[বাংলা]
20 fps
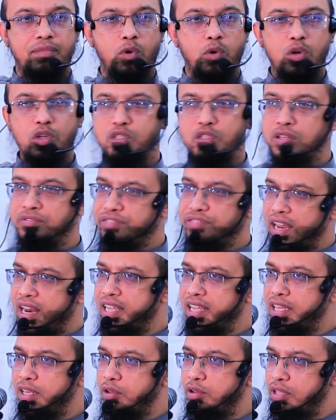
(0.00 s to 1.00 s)
উনি যদি
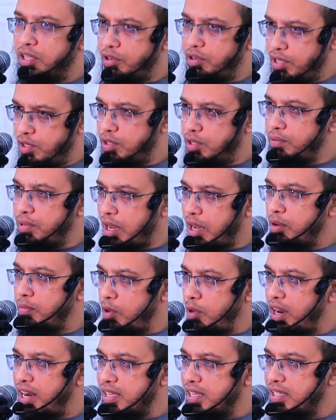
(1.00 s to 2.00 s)
ফালাইতেন তাও কিছু কারো
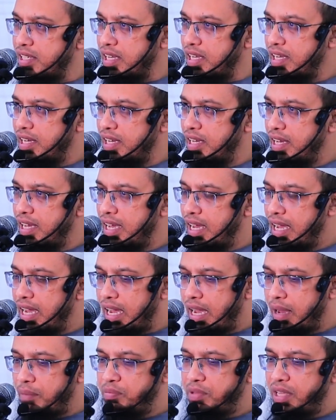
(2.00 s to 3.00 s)
বলার আছে
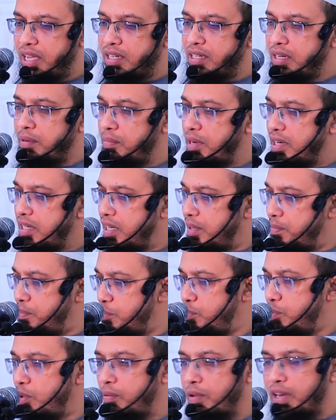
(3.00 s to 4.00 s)
আপনি একটা মাটির
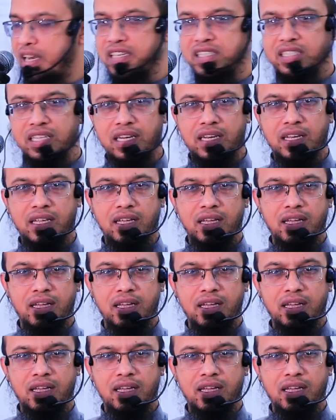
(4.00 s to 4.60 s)
পুতুল বানাইছেন